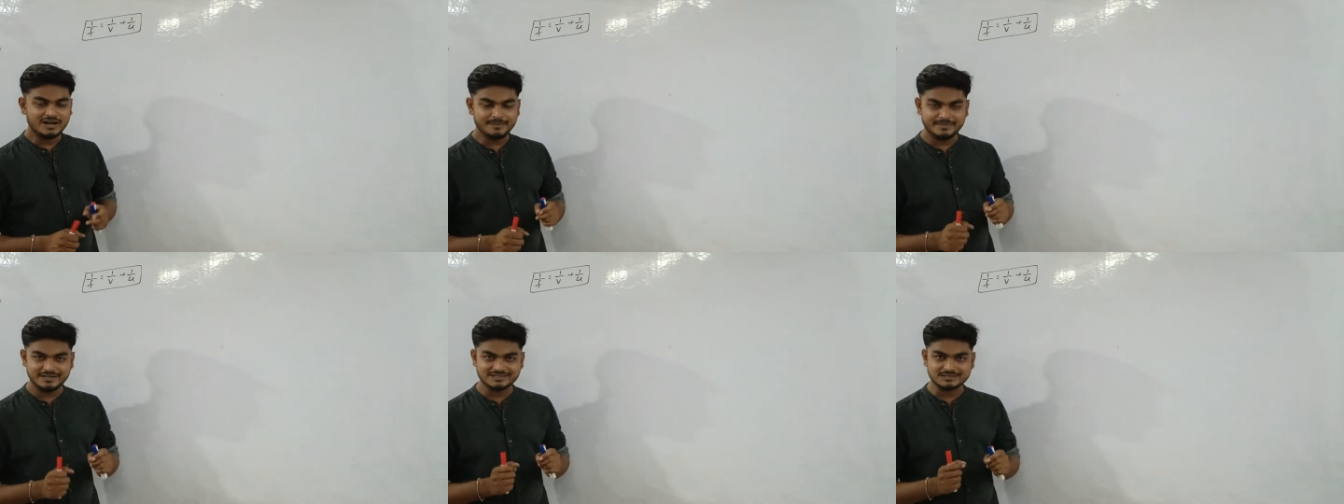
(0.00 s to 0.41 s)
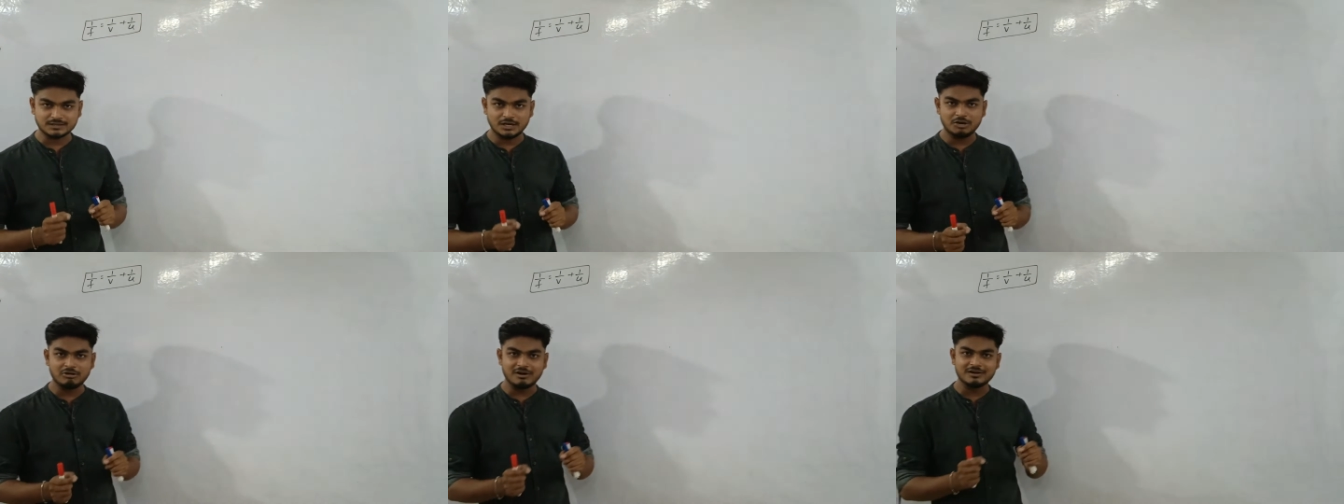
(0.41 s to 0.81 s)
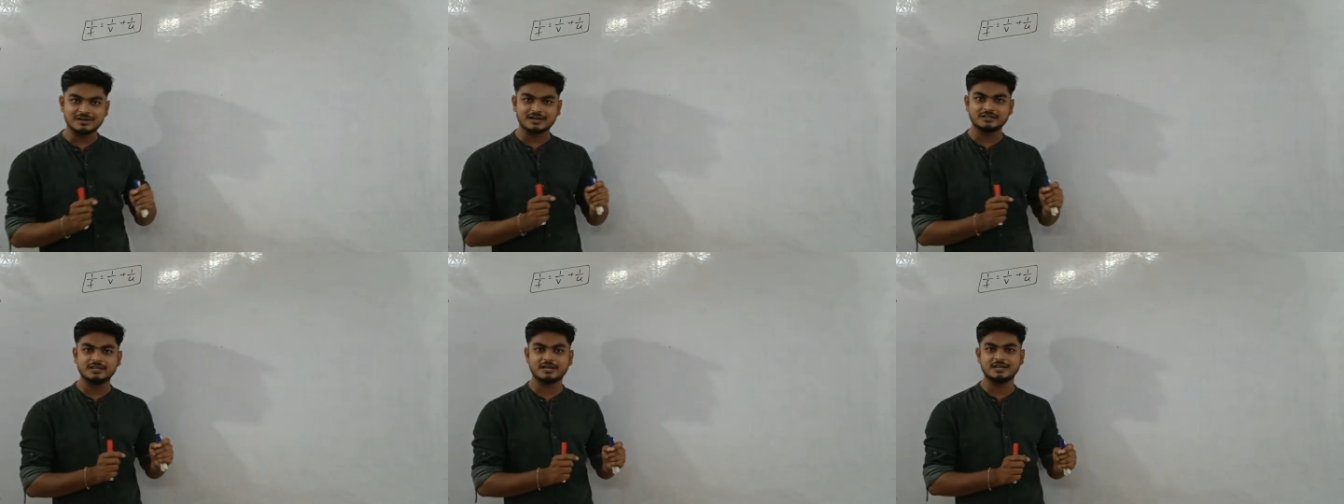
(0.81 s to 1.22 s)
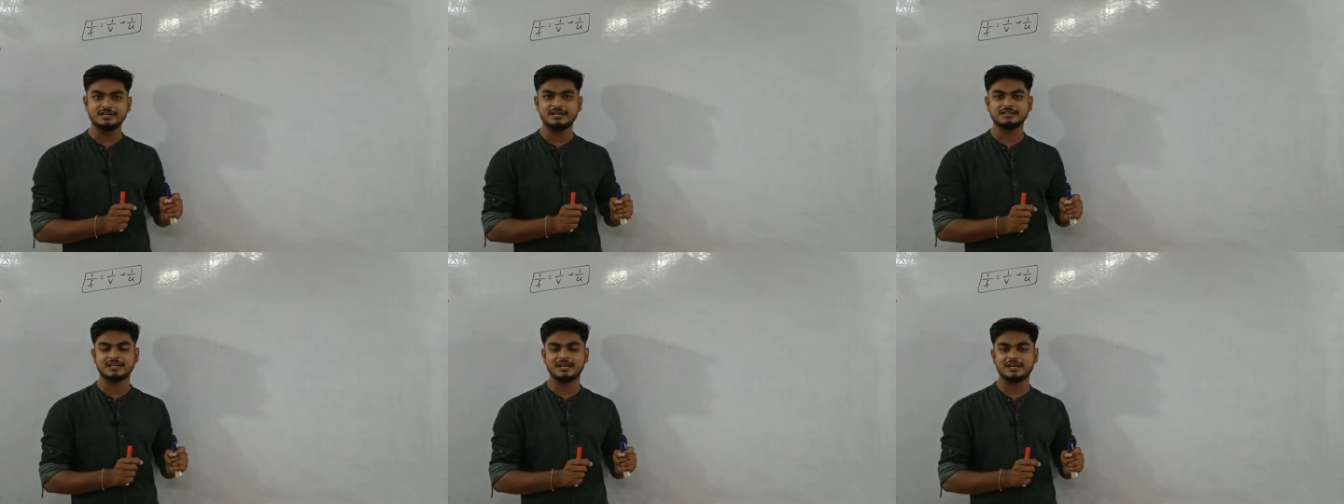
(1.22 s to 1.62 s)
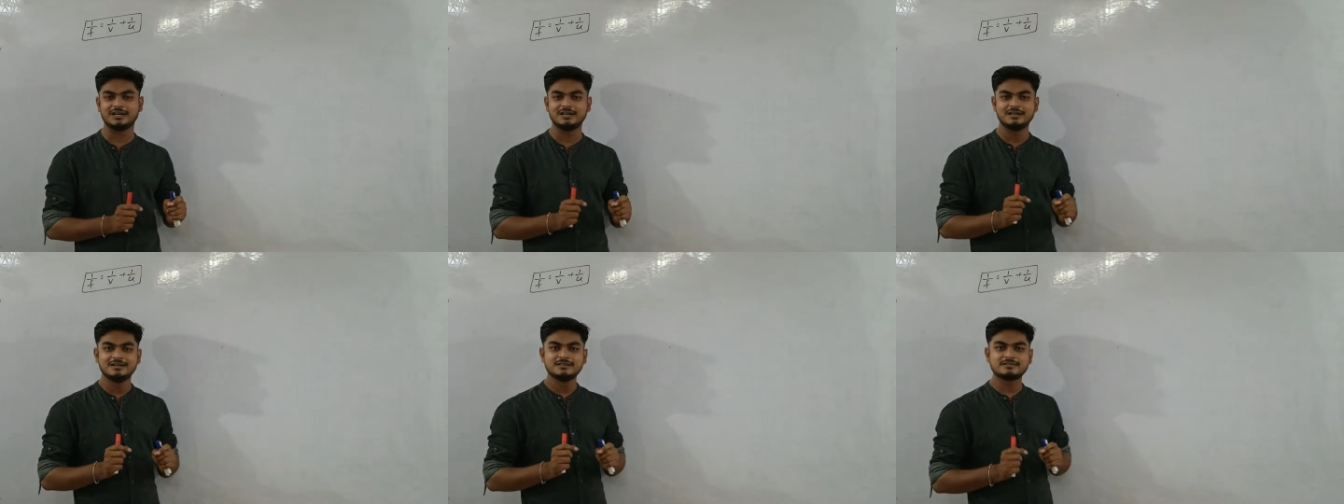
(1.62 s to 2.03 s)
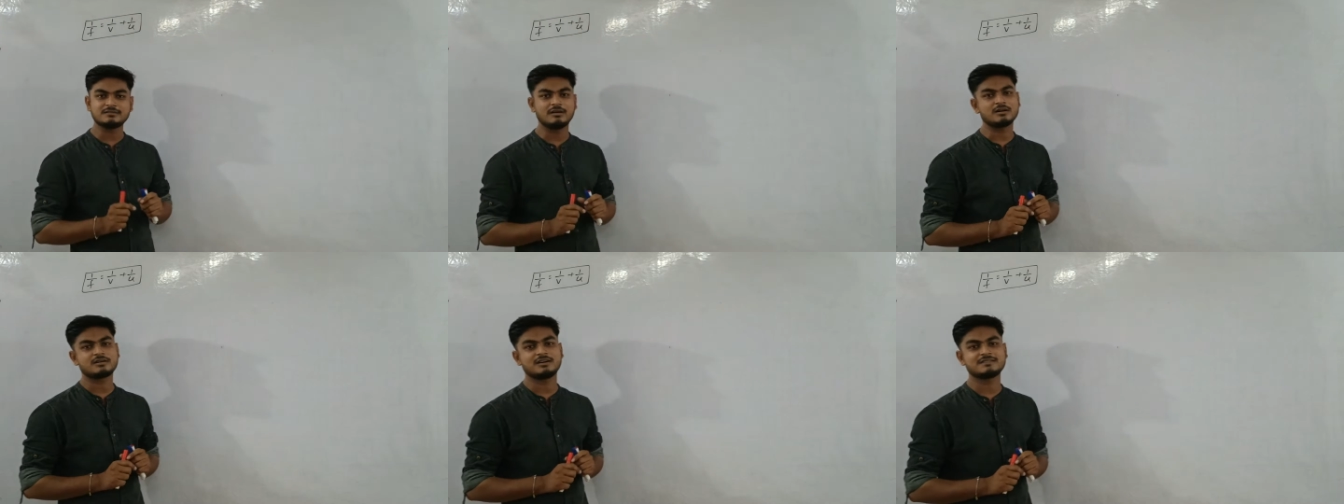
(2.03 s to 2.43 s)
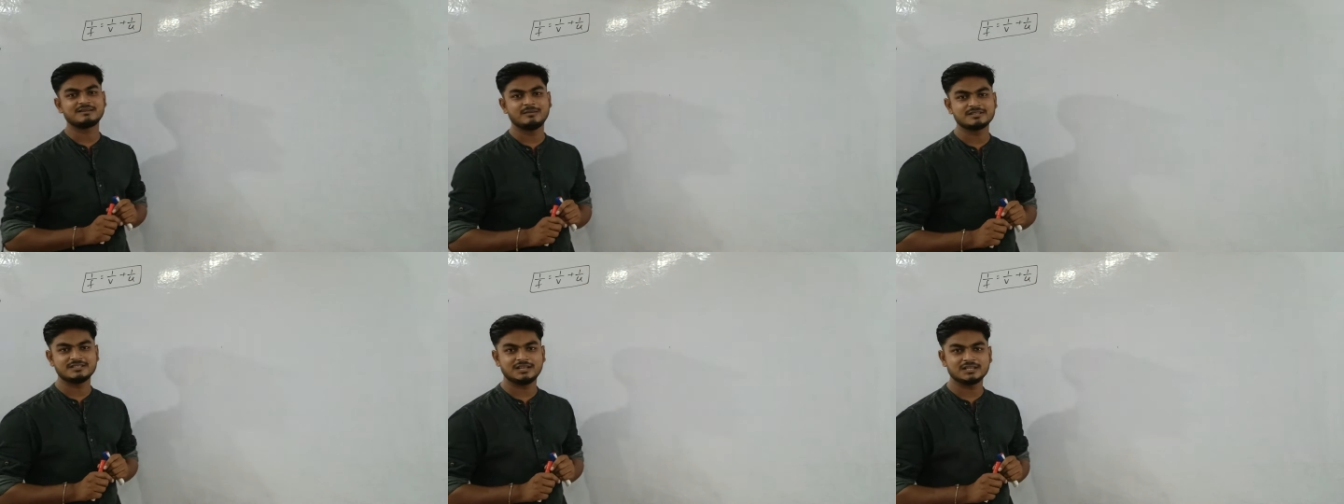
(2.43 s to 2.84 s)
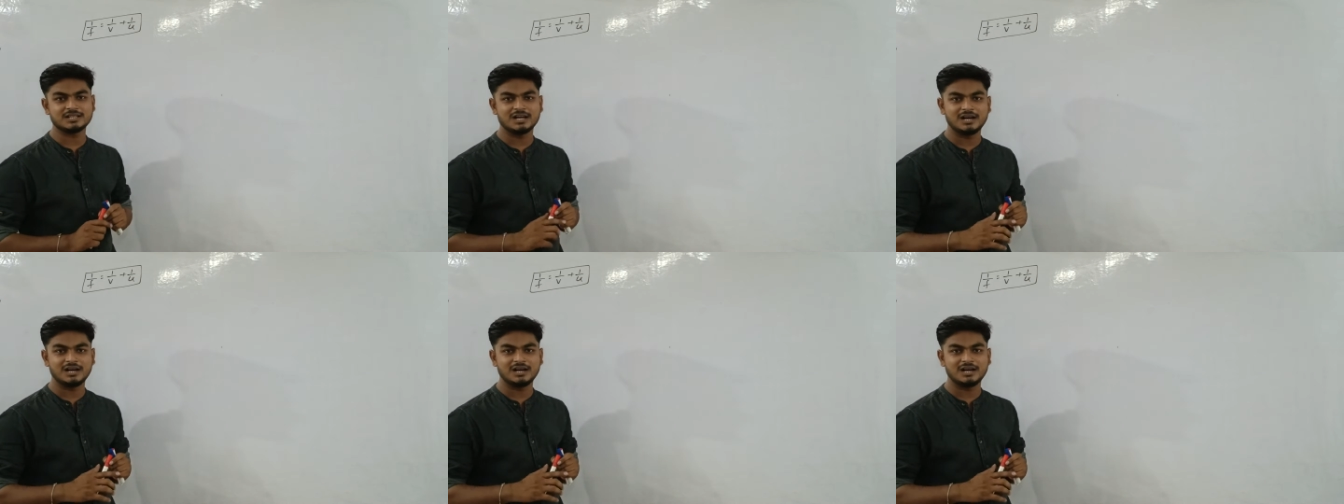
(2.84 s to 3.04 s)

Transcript: हमने इसका लॉन्ग कट देख लिया था शॉर्टकट समझना